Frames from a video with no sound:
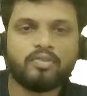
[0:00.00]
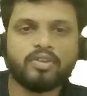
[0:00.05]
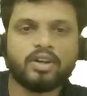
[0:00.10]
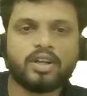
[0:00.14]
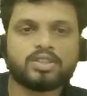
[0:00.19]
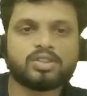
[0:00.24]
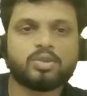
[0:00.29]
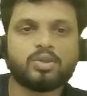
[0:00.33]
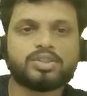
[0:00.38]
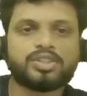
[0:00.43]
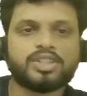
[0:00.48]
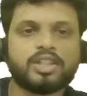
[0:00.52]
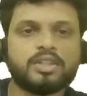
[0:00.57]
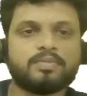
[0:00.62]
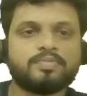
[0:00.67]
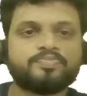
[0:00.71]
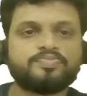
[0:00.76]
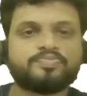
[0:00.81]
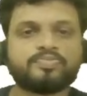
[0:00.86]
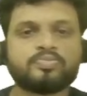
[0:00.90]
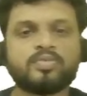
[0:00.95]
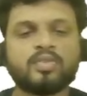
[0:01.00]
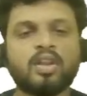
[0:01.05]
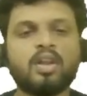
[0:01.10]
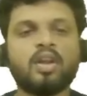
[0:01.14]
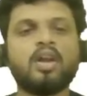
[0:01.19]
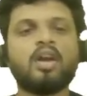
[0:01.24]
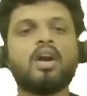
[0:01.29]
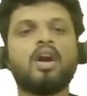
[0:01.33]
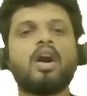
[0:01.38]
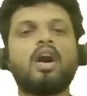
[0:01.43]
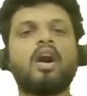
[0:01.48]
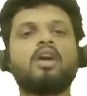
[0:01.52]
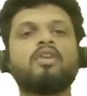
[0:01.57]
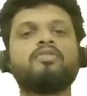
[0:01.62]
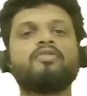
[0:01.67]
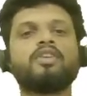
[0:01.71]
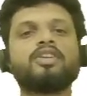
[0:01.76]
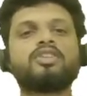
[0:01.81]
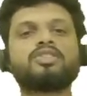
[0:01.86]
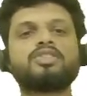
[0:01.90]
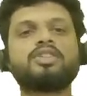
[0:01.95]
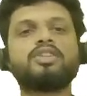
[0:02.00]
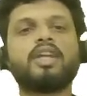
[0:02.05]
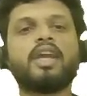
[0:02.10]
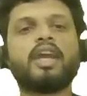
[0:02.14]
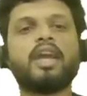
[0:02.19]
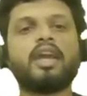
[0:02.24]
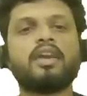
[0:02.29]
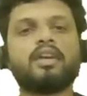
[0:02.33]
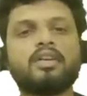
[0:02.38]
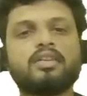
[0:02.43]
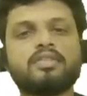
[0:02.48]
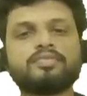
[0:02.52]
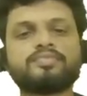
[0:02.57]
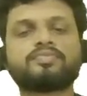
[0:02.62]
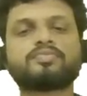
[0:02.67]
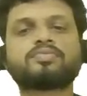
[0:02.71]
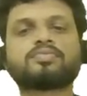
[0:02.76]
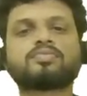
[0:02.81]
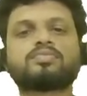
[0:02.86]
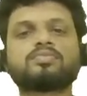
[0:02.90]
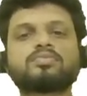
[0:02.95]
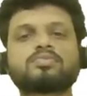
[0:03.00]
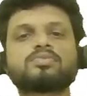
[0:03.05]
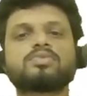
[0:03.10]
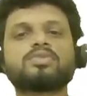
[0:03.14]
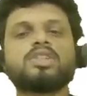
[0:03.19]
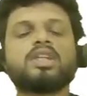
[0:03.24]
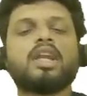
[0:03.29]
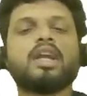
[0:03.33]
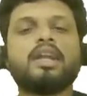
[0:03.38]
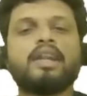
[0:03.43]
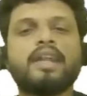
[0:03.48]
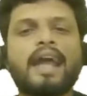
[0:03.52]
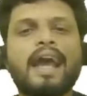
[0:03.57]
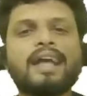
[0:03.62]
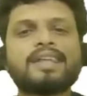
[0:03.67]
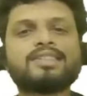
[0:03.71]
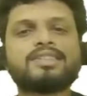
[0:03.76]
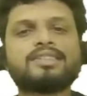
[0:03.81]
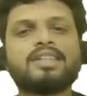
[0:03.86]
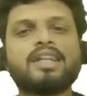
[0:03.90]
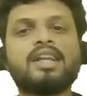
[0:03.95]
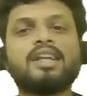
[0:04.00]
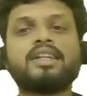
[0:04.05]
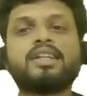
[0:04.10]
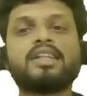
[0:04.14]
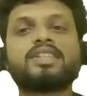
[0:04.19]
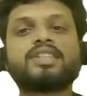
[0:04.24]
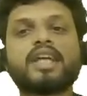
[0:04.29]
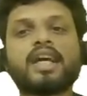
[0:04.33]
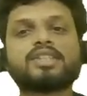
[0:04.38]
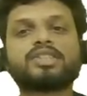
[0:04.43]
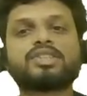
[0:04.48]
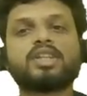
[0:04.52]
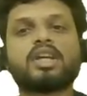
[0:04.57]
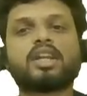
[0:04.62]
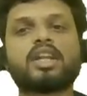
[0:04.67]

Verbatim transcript: ஃபர்ஸ்ட் கொஸ்டின் ஆன் which day நேஷ்னல் டிசாஸ்டர்